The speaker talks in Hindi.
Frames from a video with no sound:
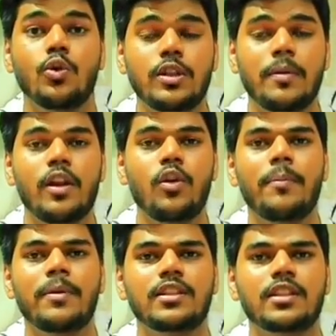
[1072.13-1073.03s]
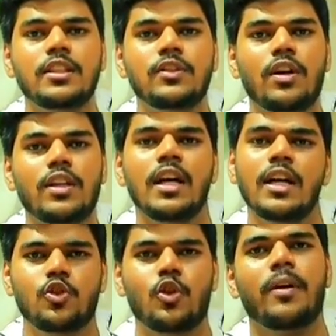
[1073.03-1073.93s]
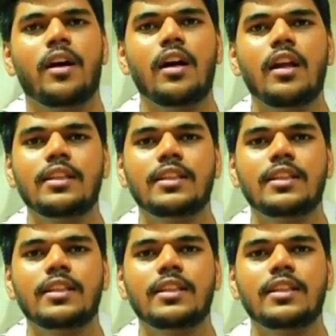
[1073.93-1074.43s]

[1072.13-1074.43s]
उससे बड़ा लोगे बत्तीस छत्तीस वो आ जाएगा अस्सी रुपये का